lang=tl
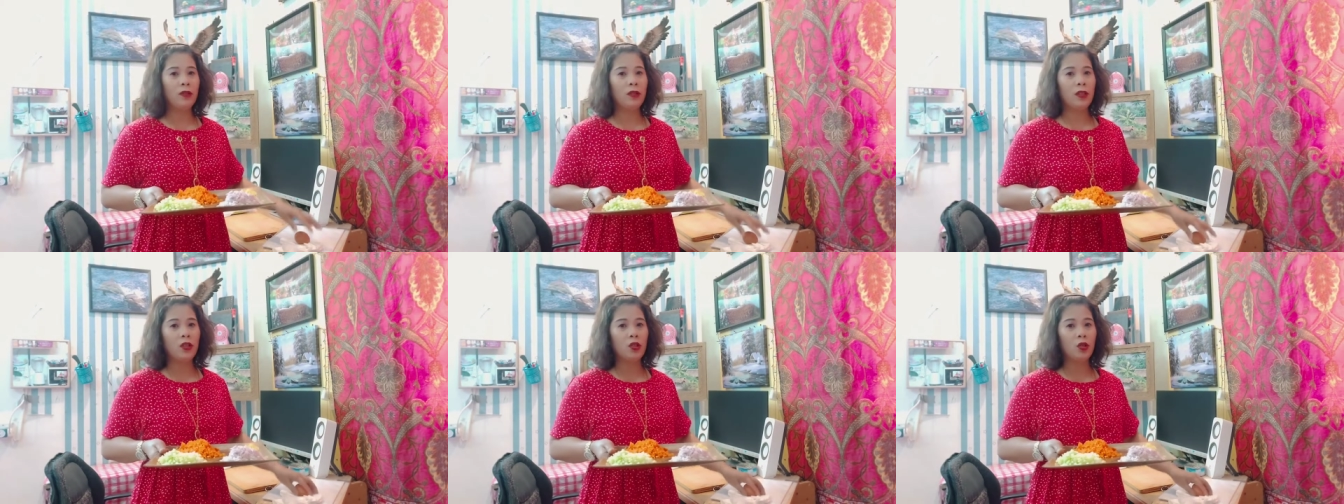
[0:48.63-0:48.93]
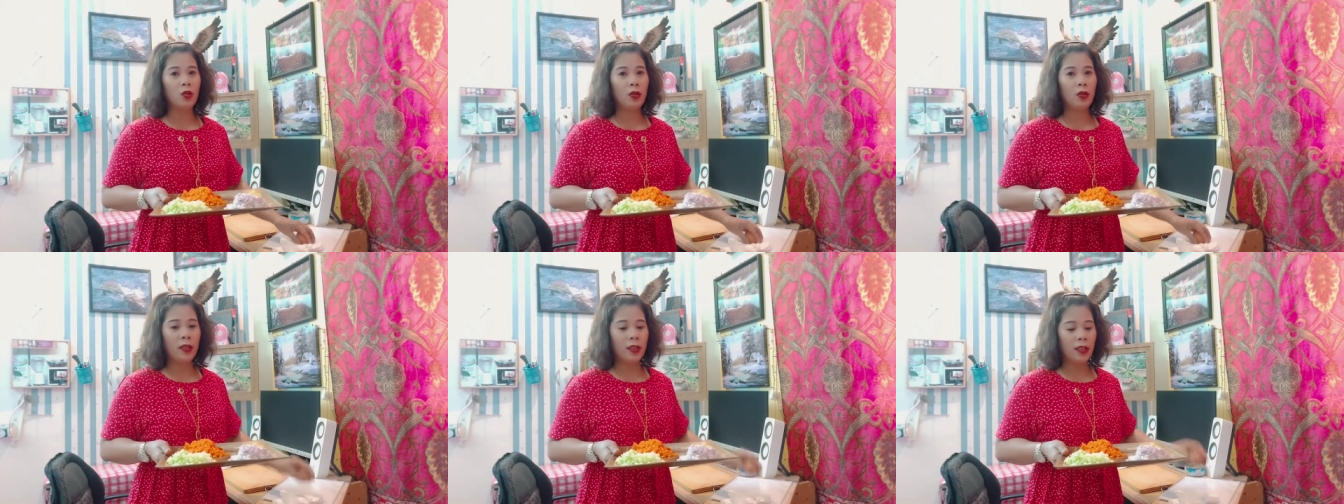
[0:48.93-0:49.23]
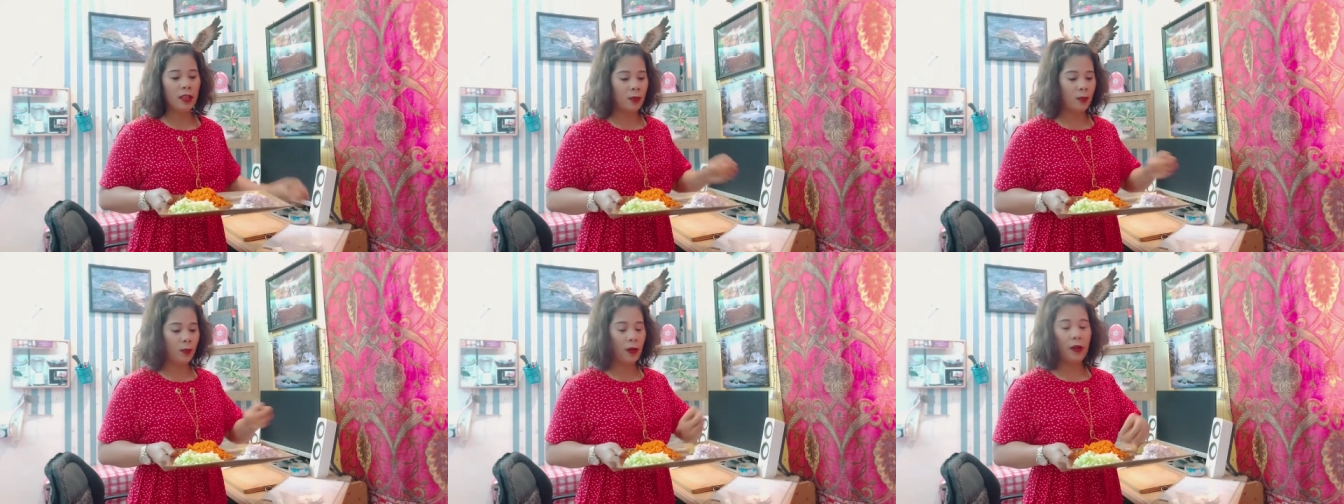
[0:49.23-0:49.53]
ako ng tuna
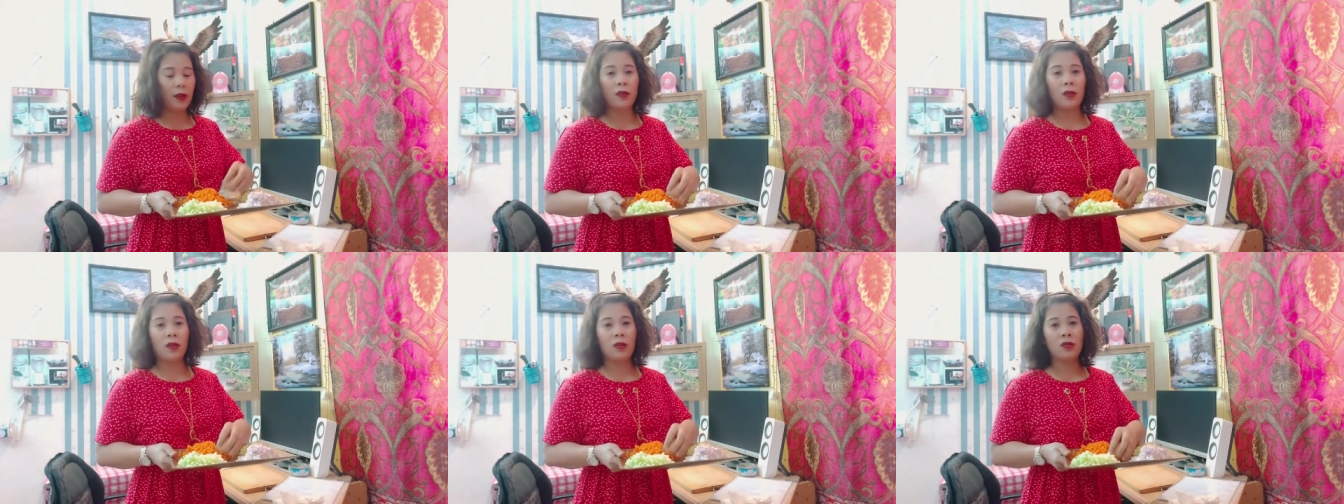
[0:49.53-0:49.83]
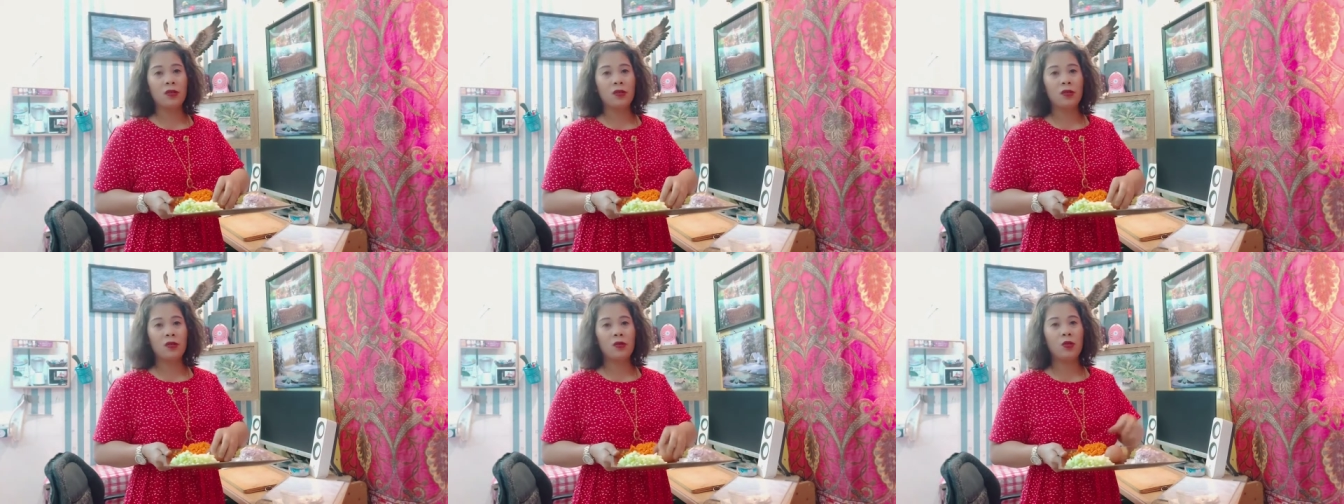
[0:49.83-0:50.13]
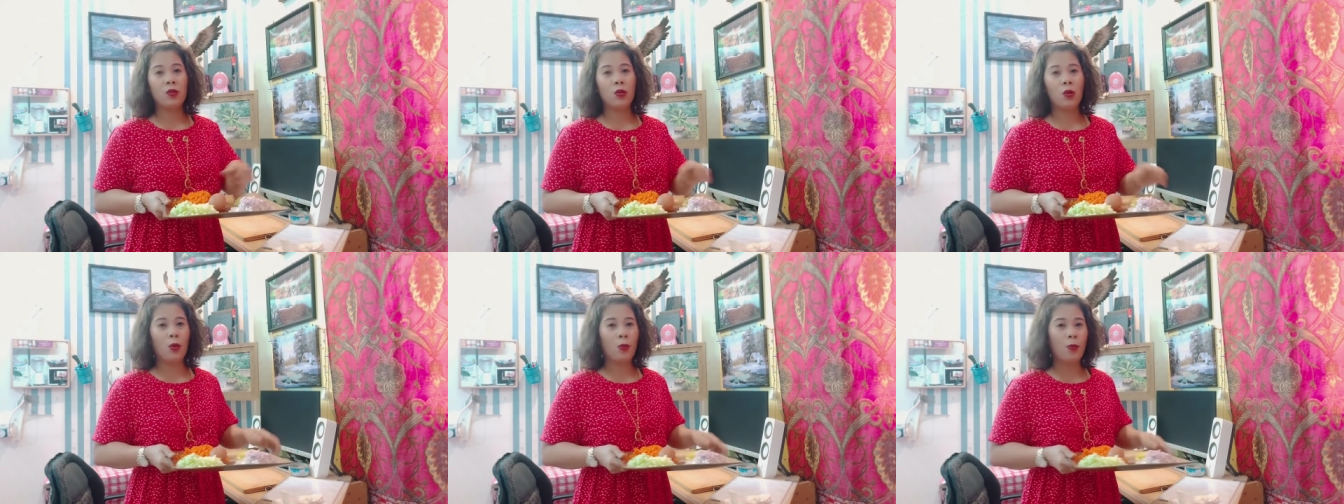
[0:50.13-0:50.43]
spring rolls,
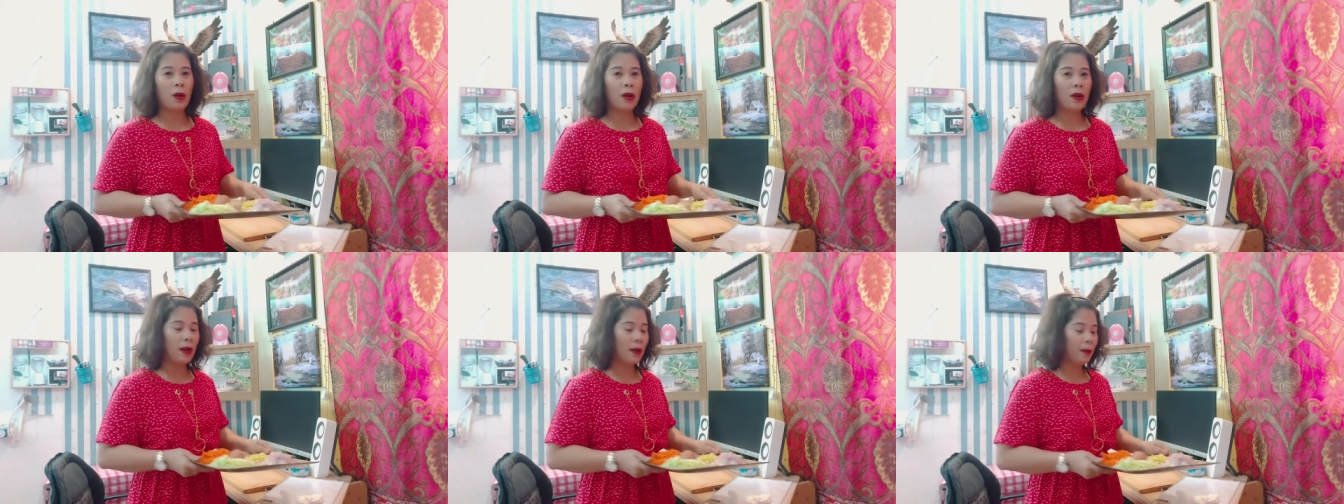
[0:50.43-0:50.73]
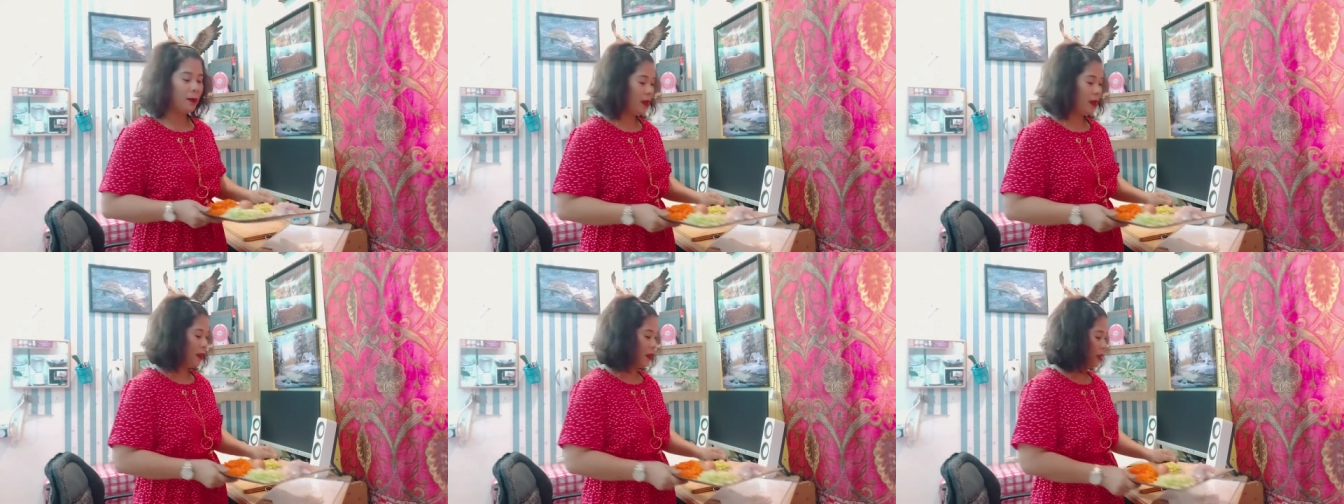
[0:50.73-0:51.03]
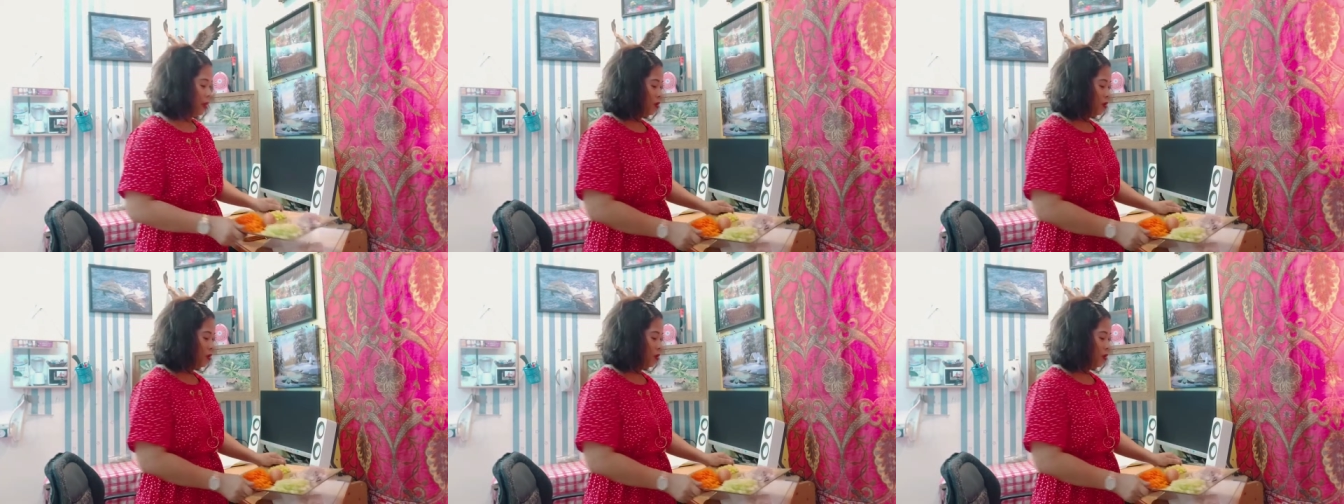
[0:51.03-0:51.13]
gusto ko maraming